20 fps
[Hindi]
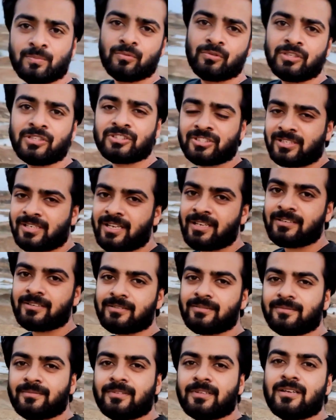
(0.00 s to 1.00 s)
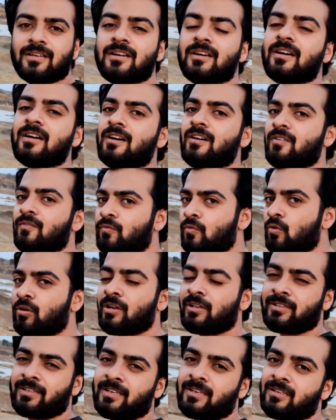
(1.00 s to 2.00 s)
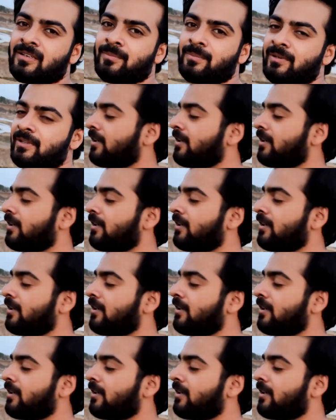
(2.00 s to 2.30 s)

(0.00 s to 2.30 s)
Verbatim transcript: जो पूरी चढ़ाई है वो करके आना